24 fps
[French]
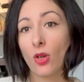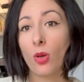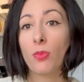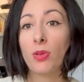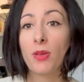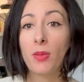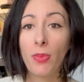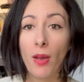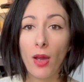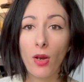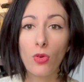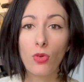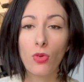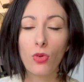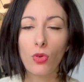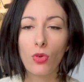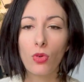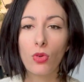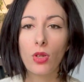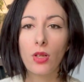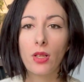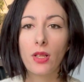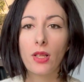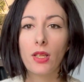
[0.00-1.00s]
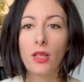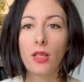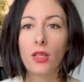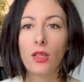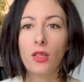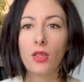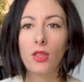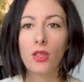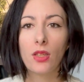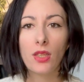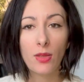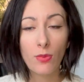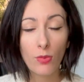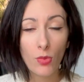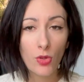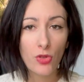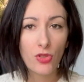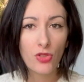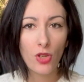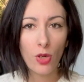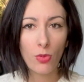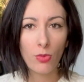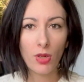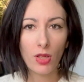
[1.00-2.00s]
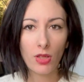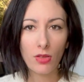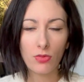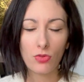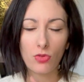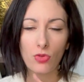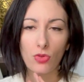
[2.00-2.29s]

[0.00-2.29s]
remplit par le haut. Il me semble, hein.